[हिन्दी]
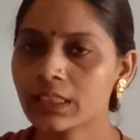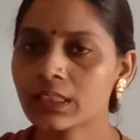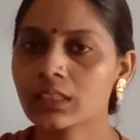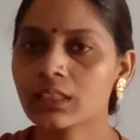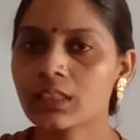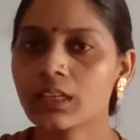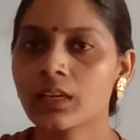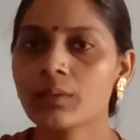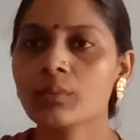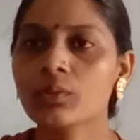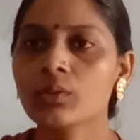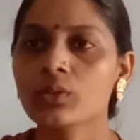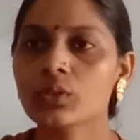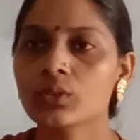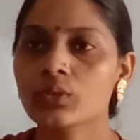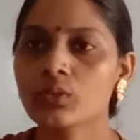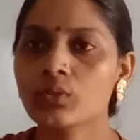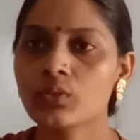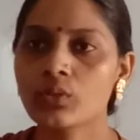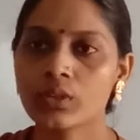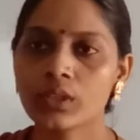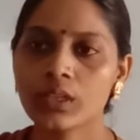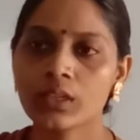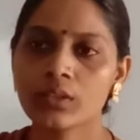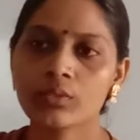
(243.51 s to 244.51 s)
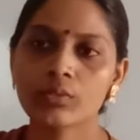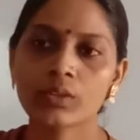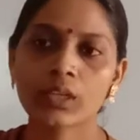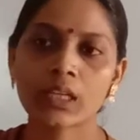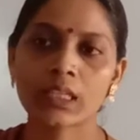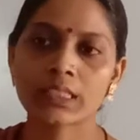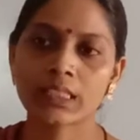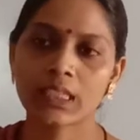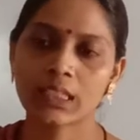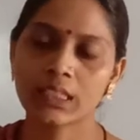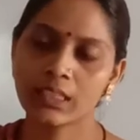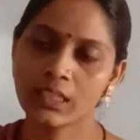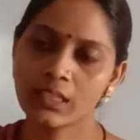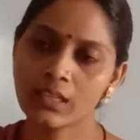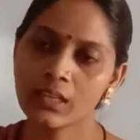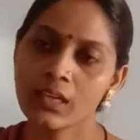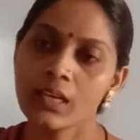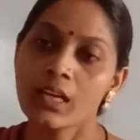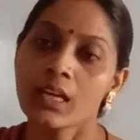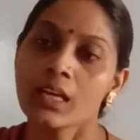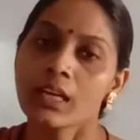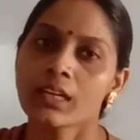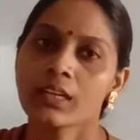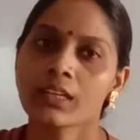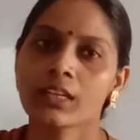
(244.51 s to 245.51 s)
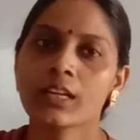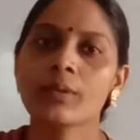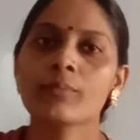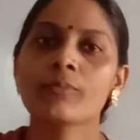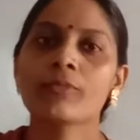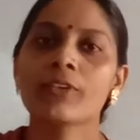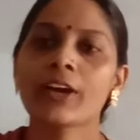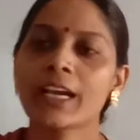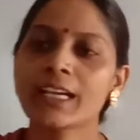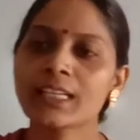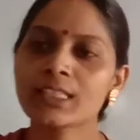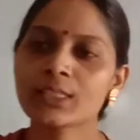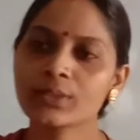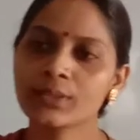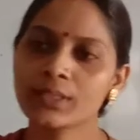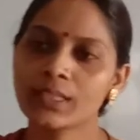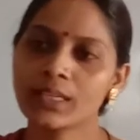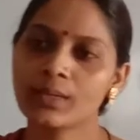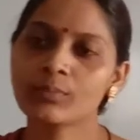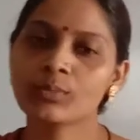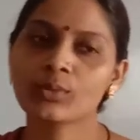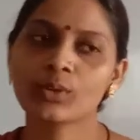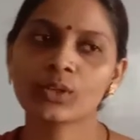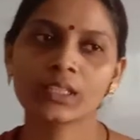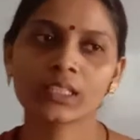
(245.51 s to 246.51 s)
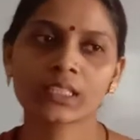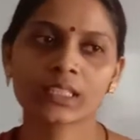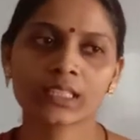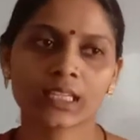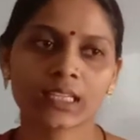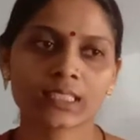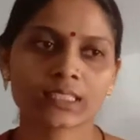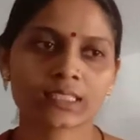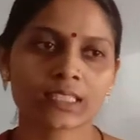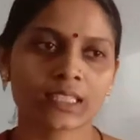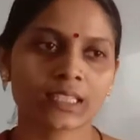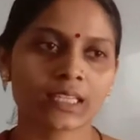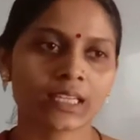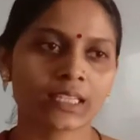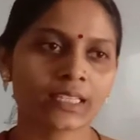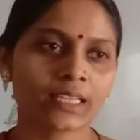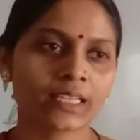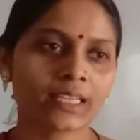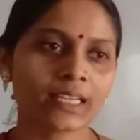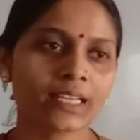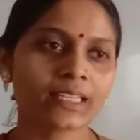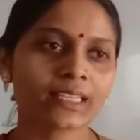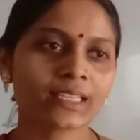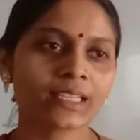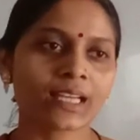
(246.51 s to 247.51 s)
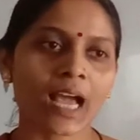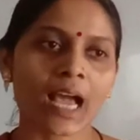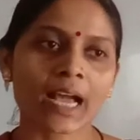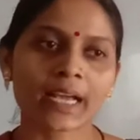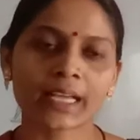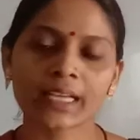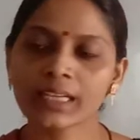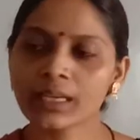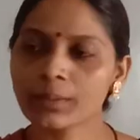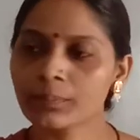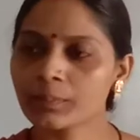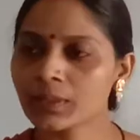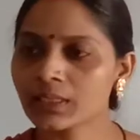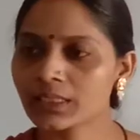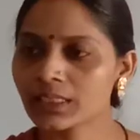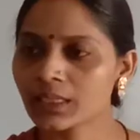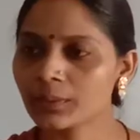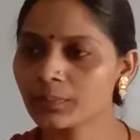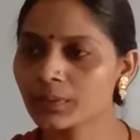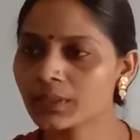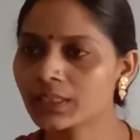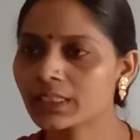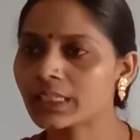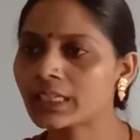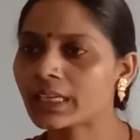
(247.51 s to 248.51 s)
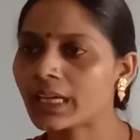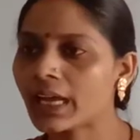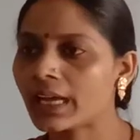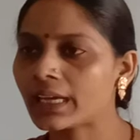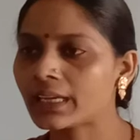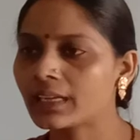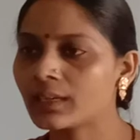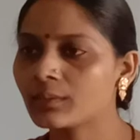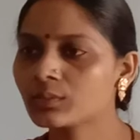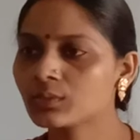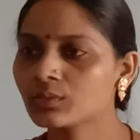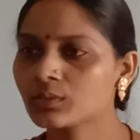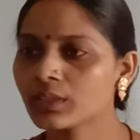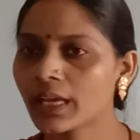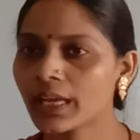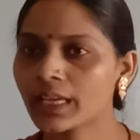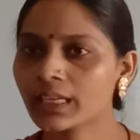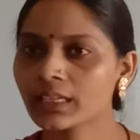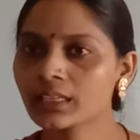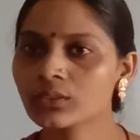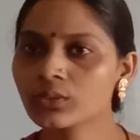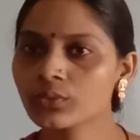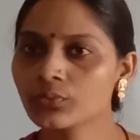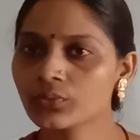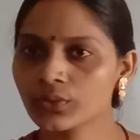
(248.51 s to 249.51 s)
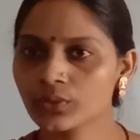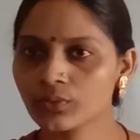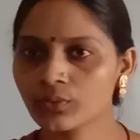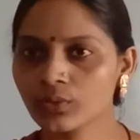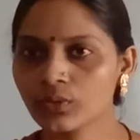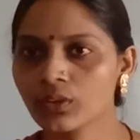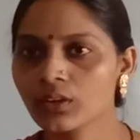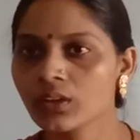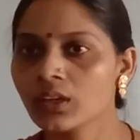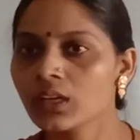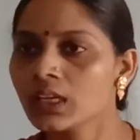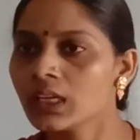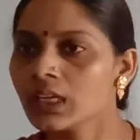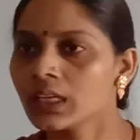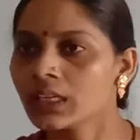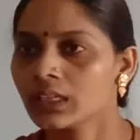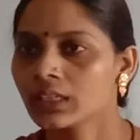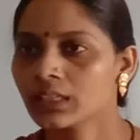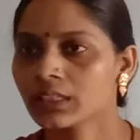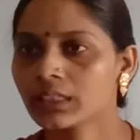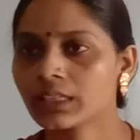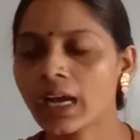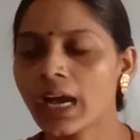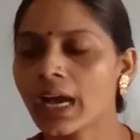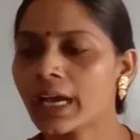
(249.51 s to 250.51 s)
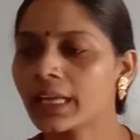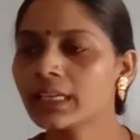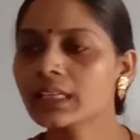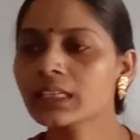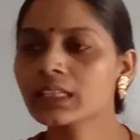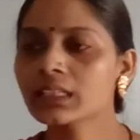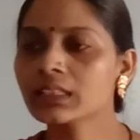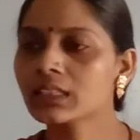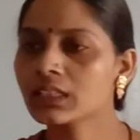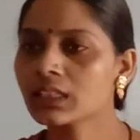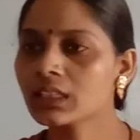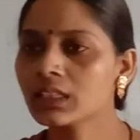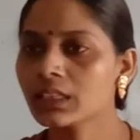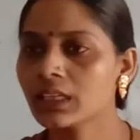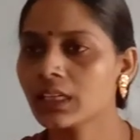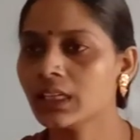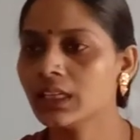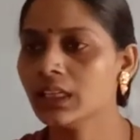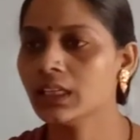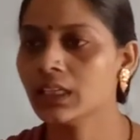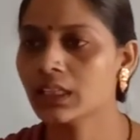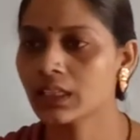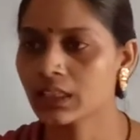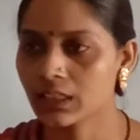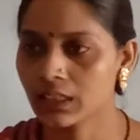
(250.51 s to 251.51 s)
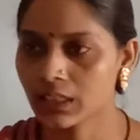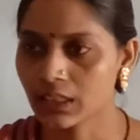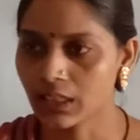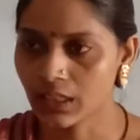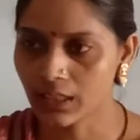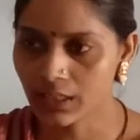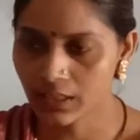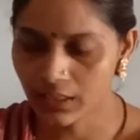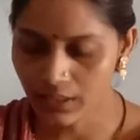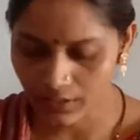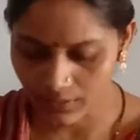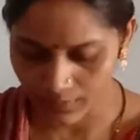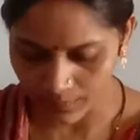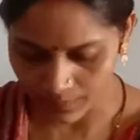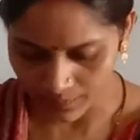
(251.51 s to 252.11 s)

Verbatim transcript: क्रम हो, हो होना चाहिए क्रम वाइज ही हमको लिखना चाहिए ये नहीं कि आगे का पीछे पीछे का आगे हम सुनाएंगे तो फिर वो कहानी की तरह नहीं लगेगा है ना